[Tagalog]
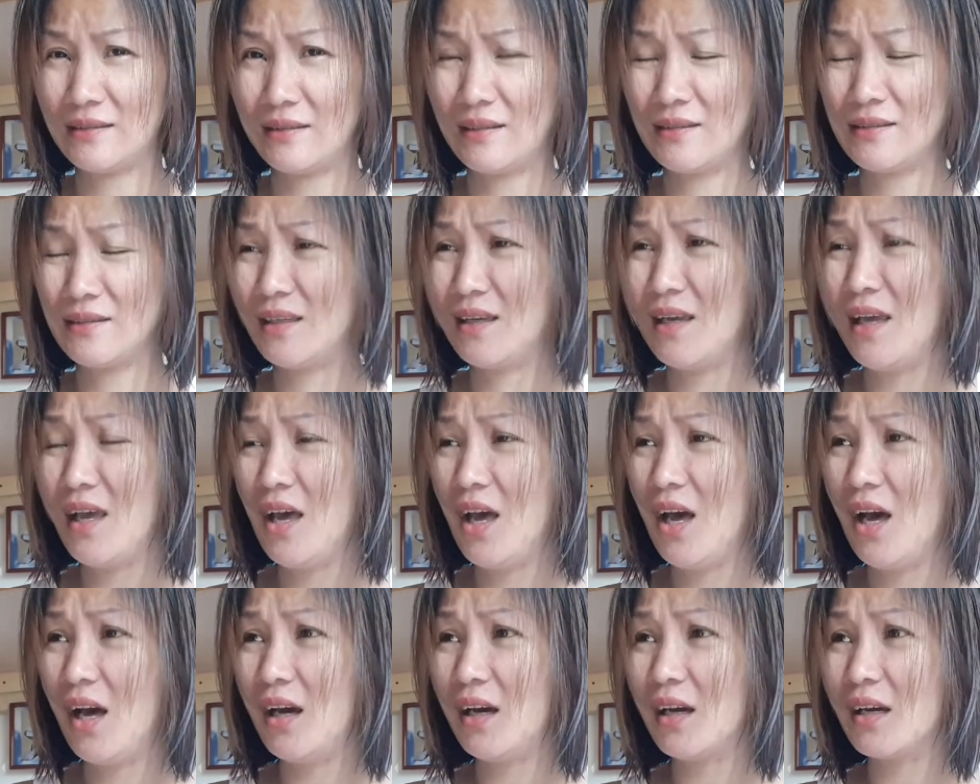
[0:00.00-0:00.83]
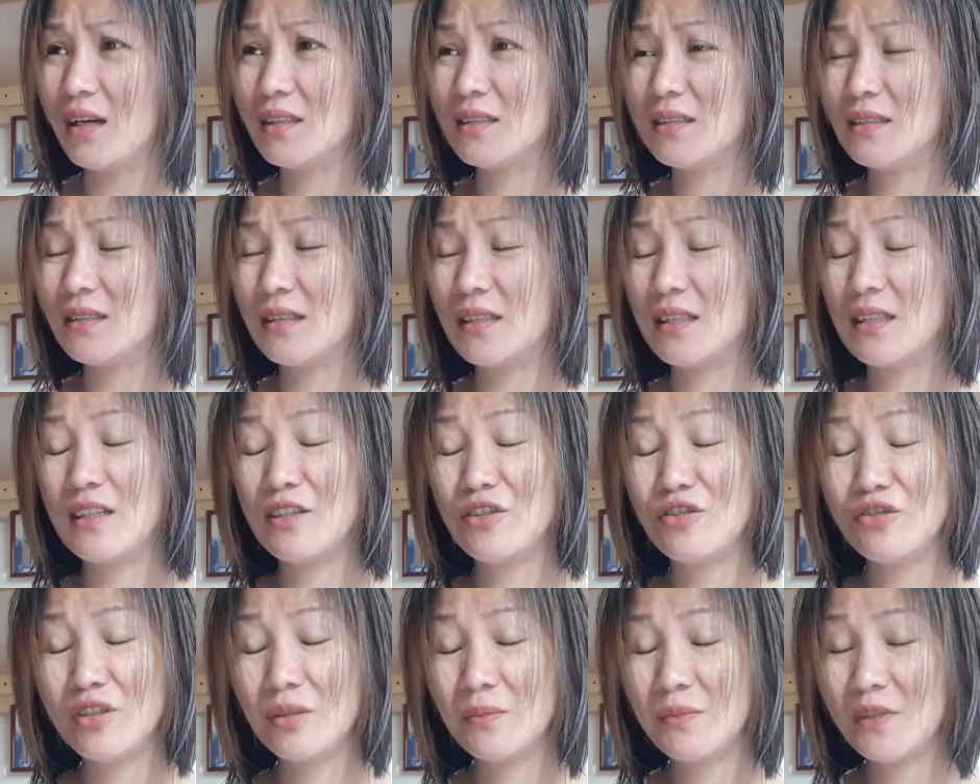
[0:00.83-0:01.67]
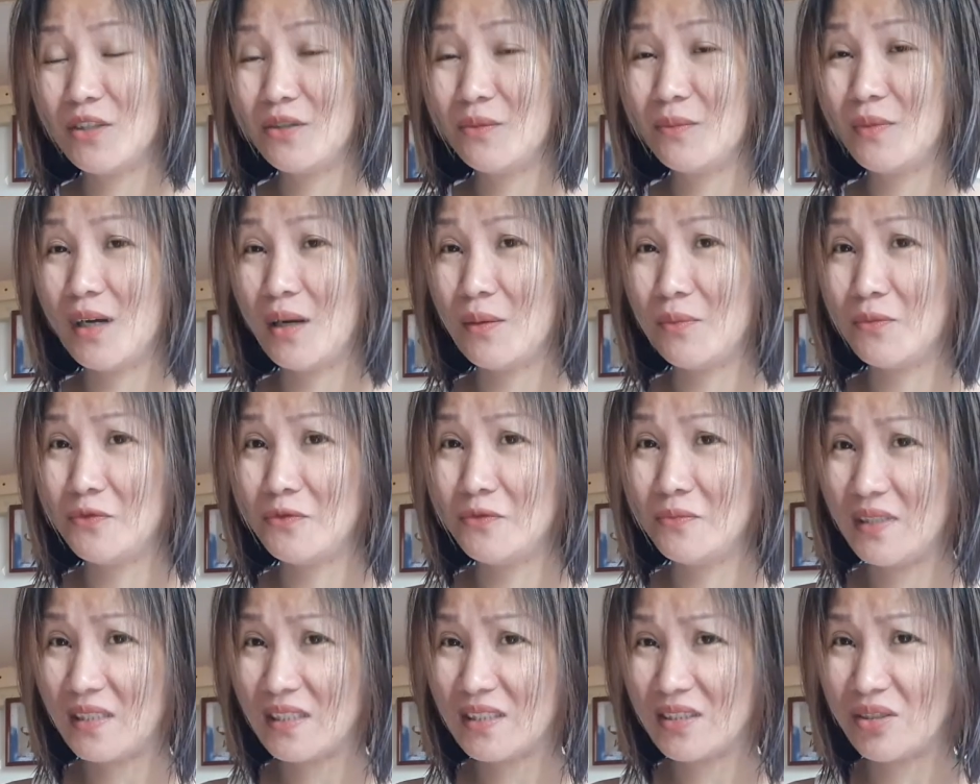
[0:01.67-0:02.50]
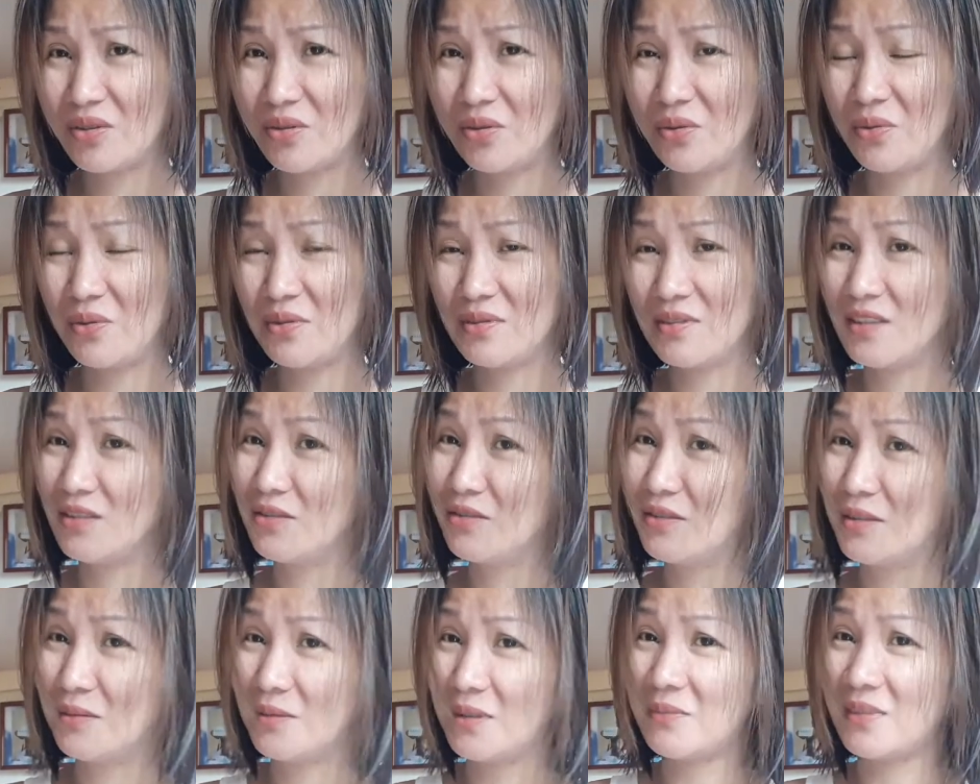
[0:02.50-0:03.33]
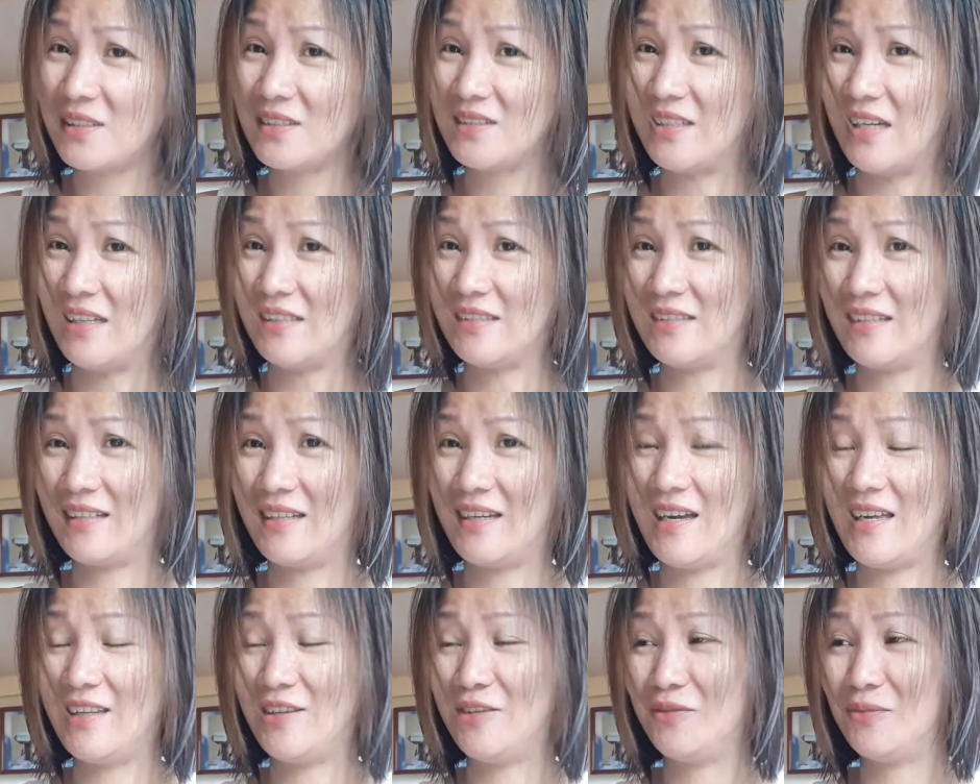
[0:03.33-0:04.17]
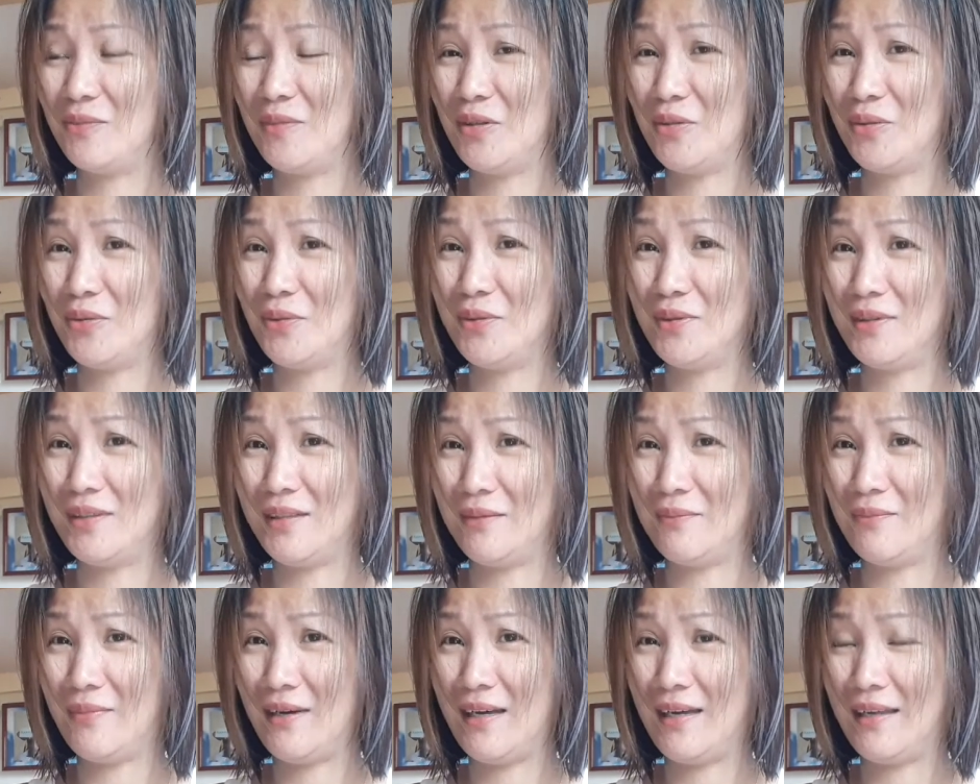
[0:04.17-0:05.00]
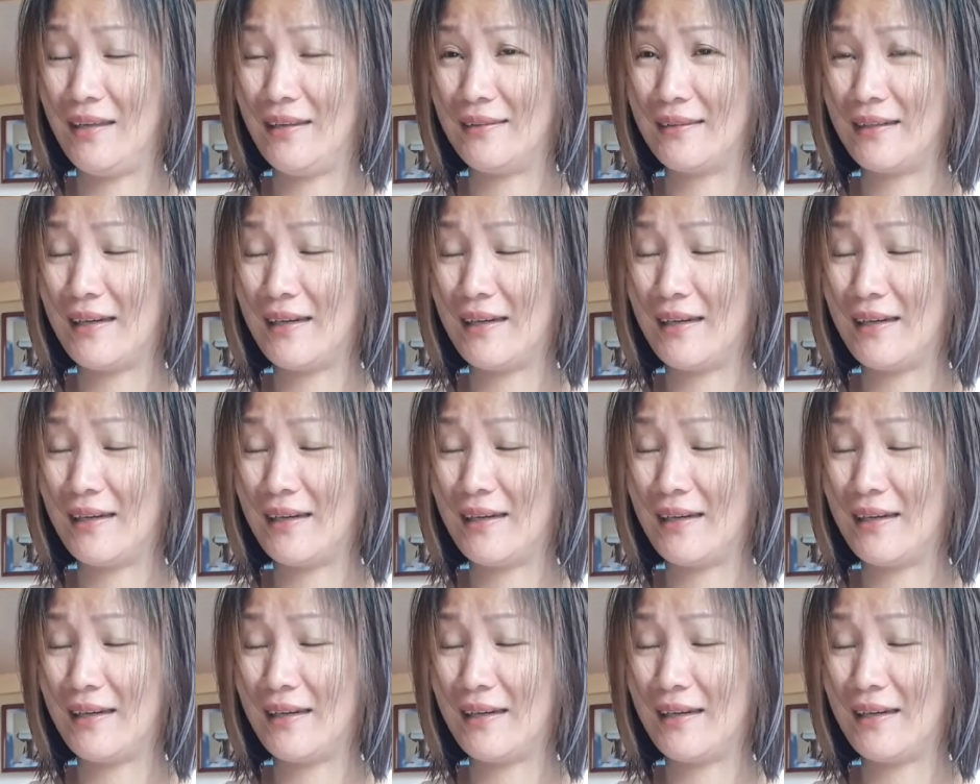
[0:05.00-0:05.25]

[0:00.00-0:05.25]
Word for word: Kasi, kasi tignan nyo naman yung mga movies ko. Sino naman magtsatsaga ng manood, diba?